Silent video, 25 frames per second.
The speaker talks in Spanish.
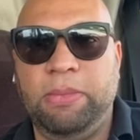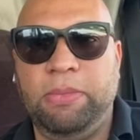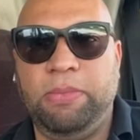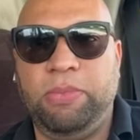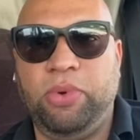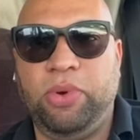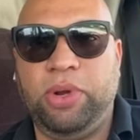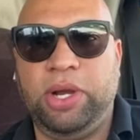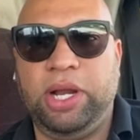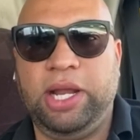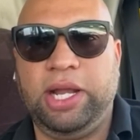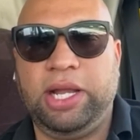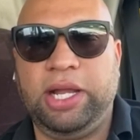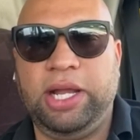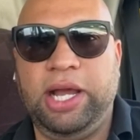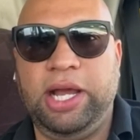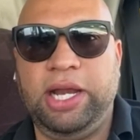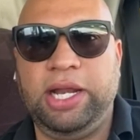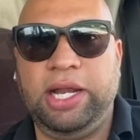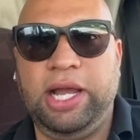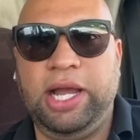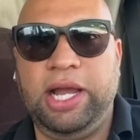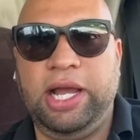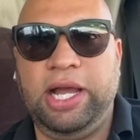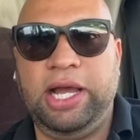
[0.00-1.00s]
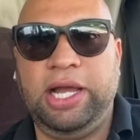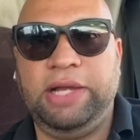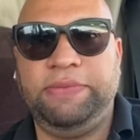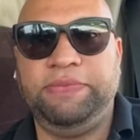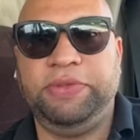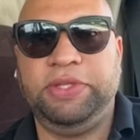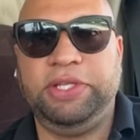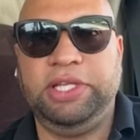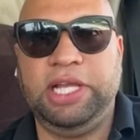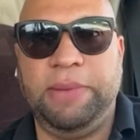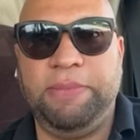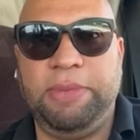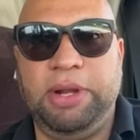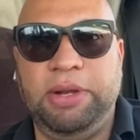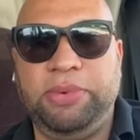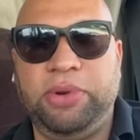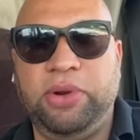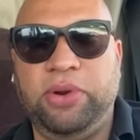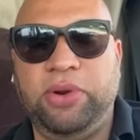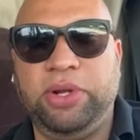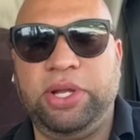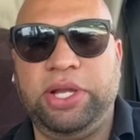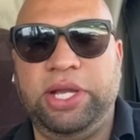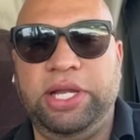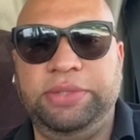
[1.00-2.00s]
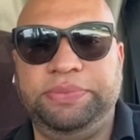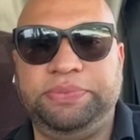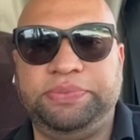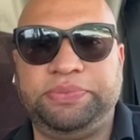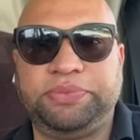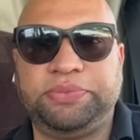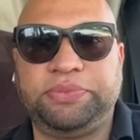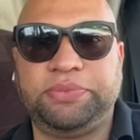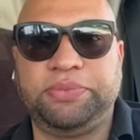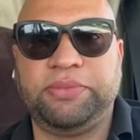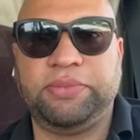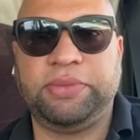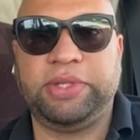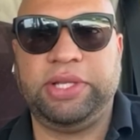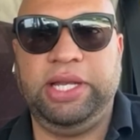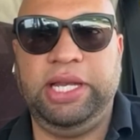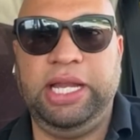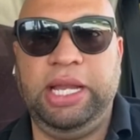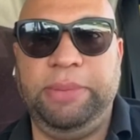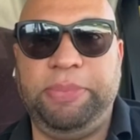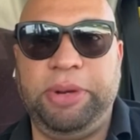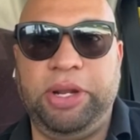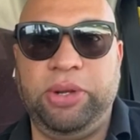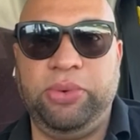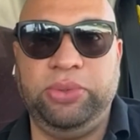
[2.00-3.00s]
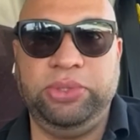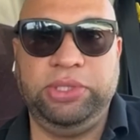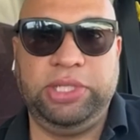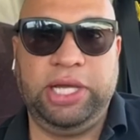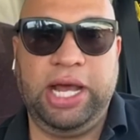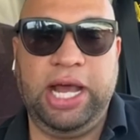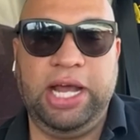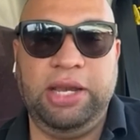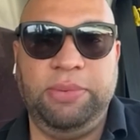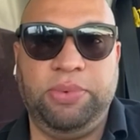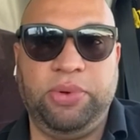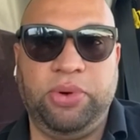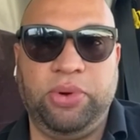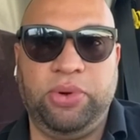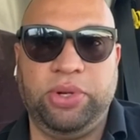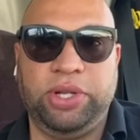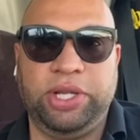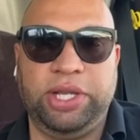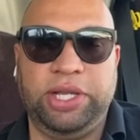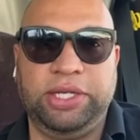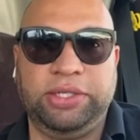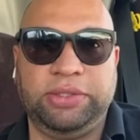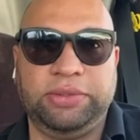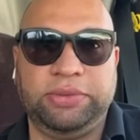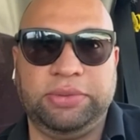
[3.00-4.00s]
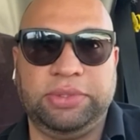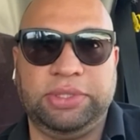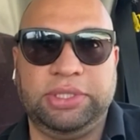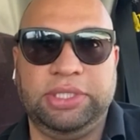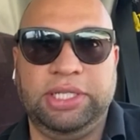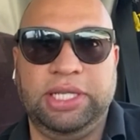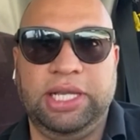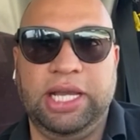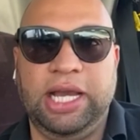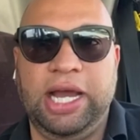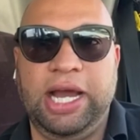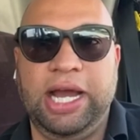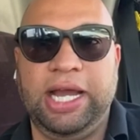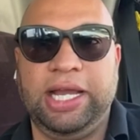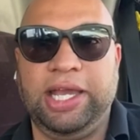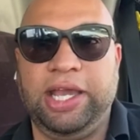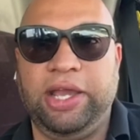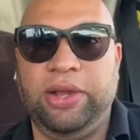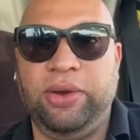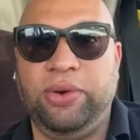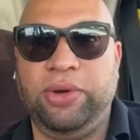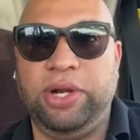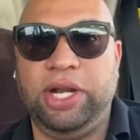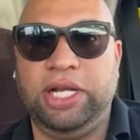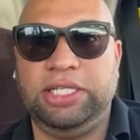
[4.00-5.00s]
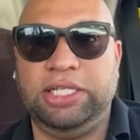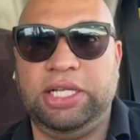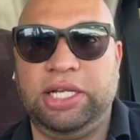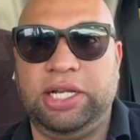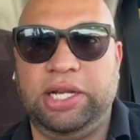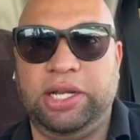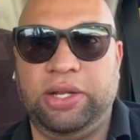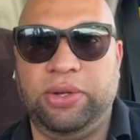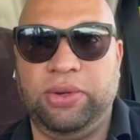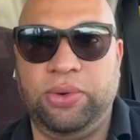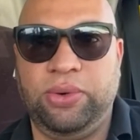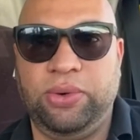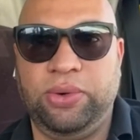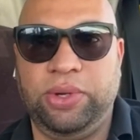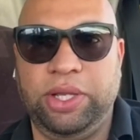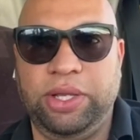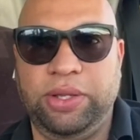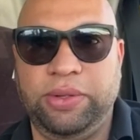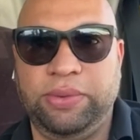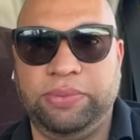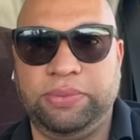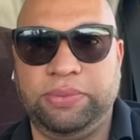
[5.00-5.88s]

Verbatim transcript: busca la carga, llama al broker, le preguntas al broker a qué hora se recoge,